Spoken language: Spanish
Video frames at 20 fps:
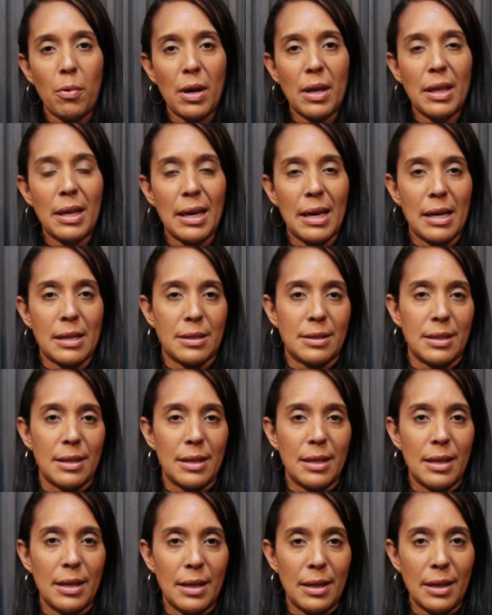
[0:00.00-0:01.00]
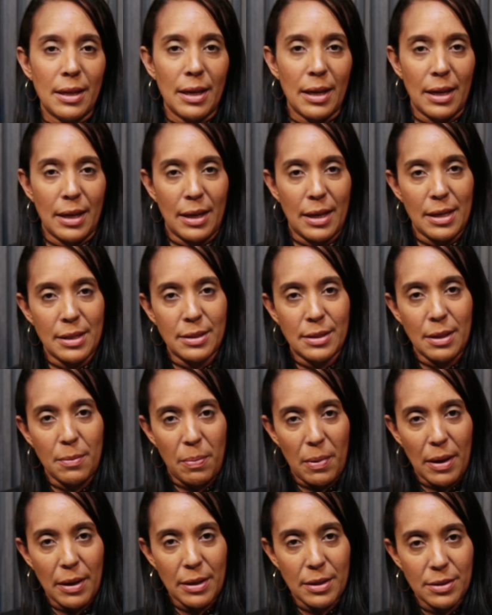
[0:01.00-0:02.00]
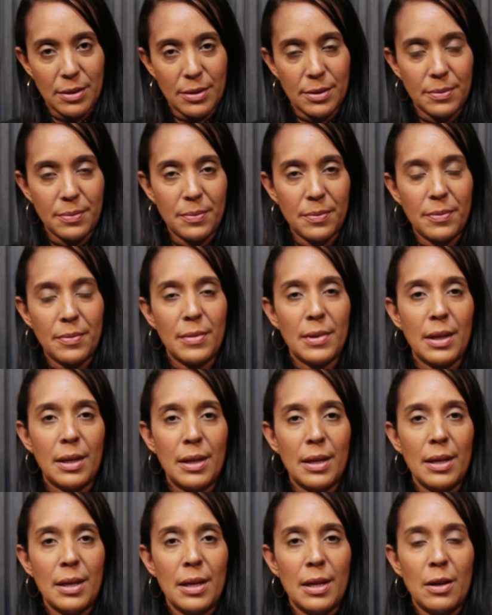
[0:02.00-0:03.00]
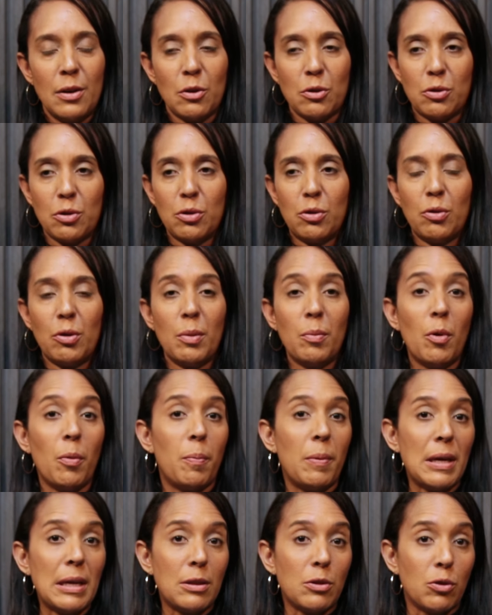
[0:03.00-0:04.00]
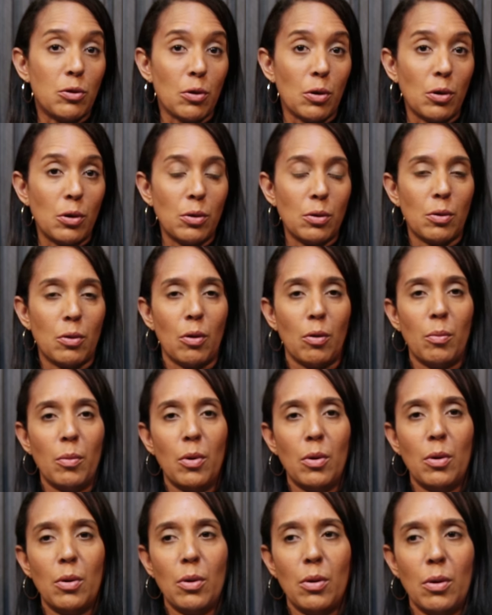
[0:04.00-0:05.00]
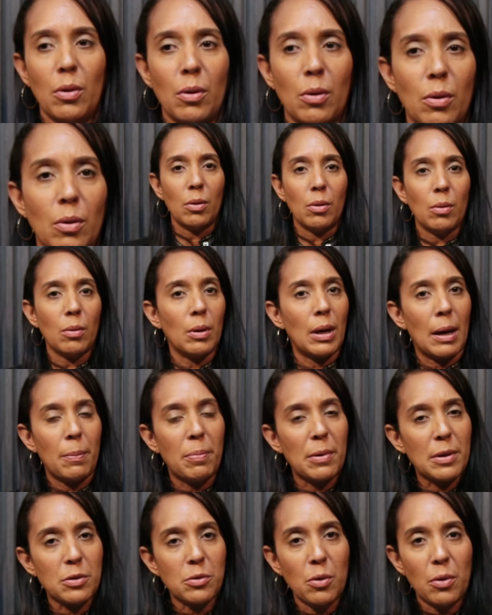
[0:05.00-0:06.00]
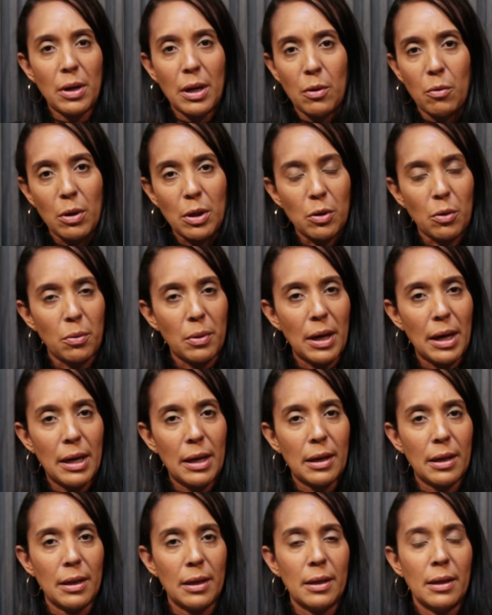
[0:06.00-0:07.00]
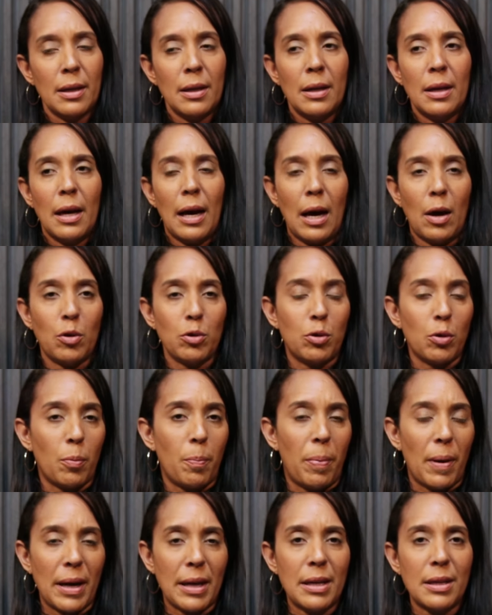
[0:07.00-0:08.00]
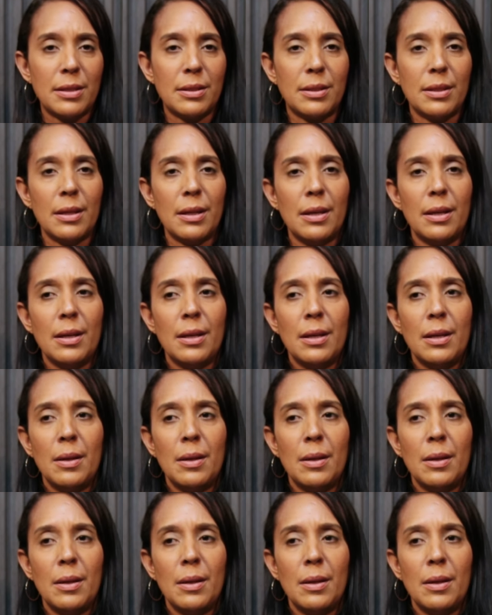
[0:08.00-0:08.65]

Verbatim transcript: puede exigir en este país. Nosotros hemos visto cómo las personas cuando viajan a otros países